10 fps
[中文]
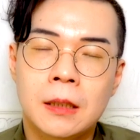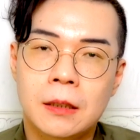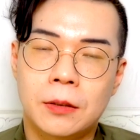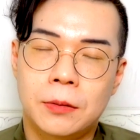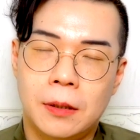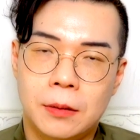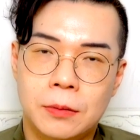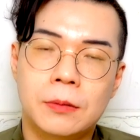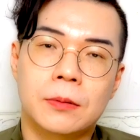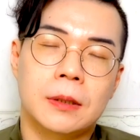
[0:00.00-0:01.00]
是需要
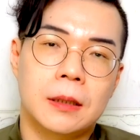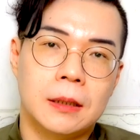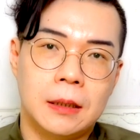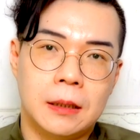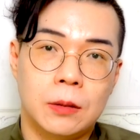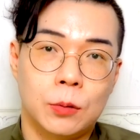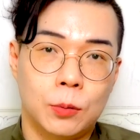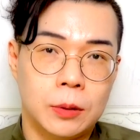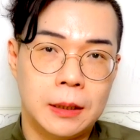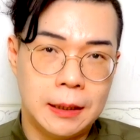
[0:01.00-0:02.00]
处女座的你呢
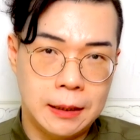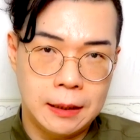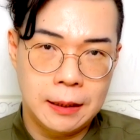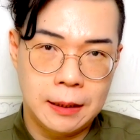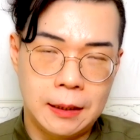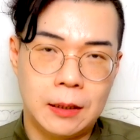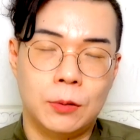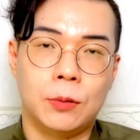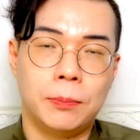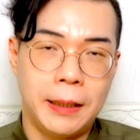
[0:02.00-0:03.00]
多体贴、
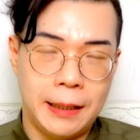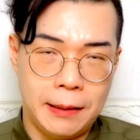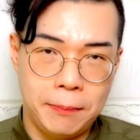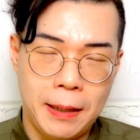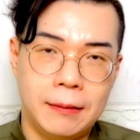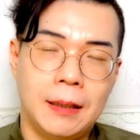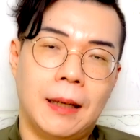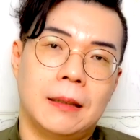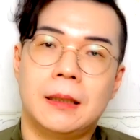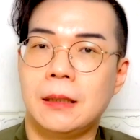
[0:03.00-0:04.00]
多陪伴
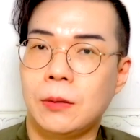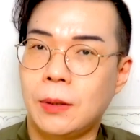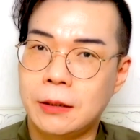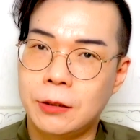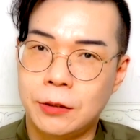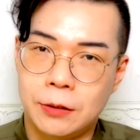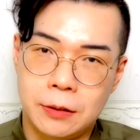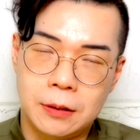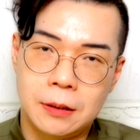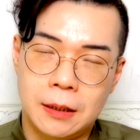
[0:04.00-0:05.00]
他的一段
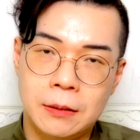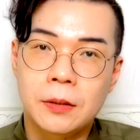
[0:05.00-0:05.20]
时间。